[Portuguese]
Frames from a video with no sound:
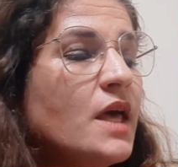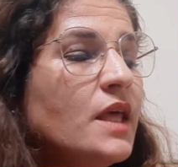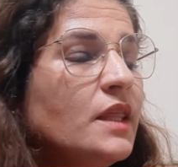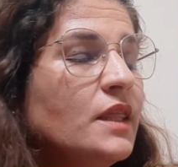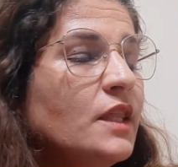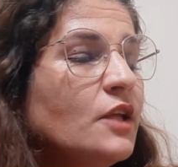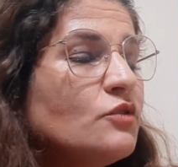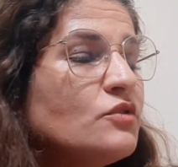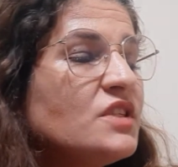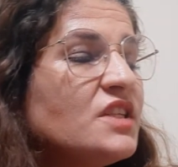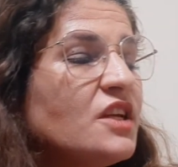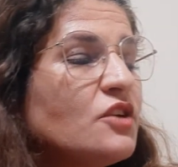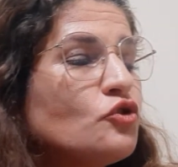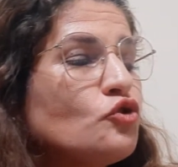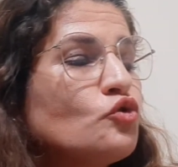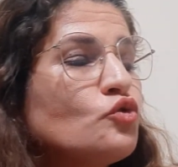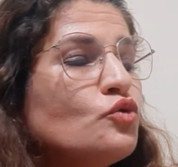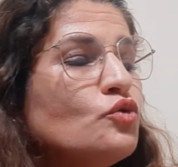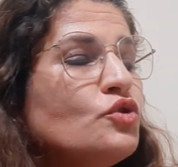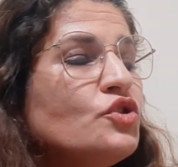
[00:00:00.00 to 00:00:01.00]
Não se
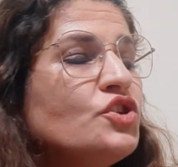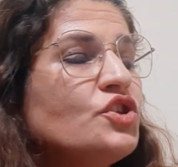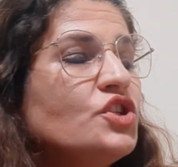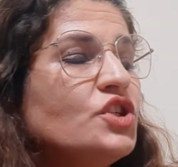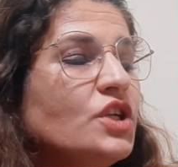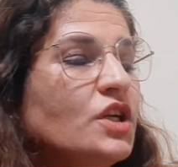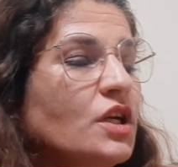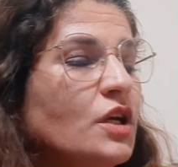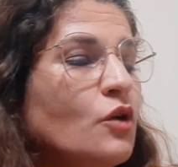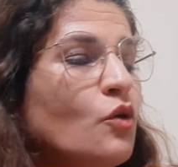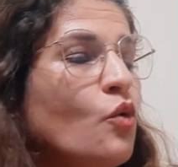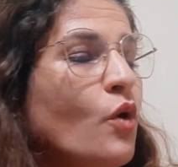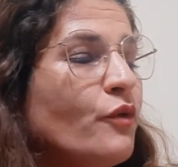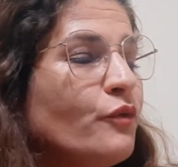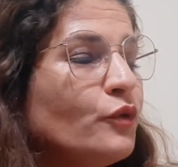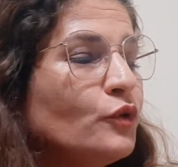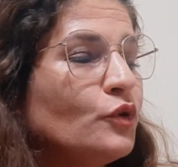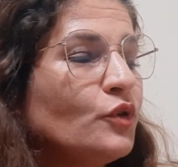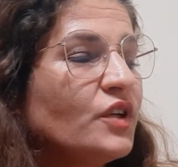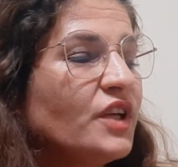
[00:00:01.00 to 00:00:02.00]
assuste com a
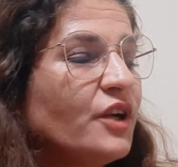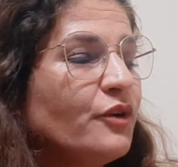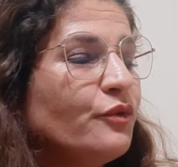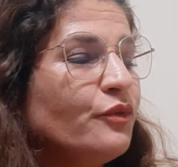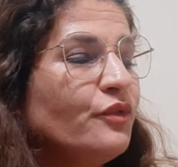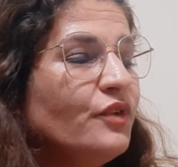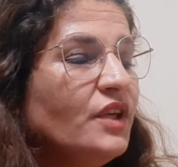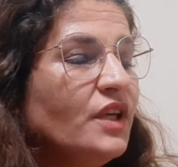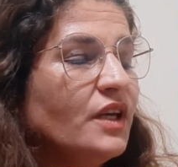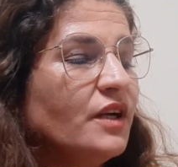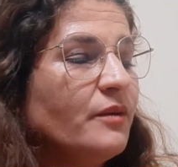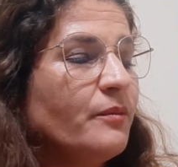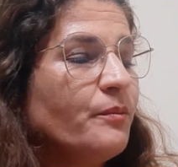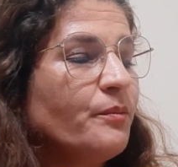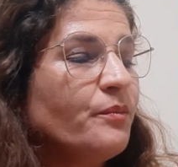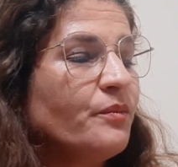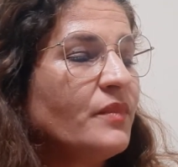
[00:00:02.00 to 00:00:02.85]
fotografia.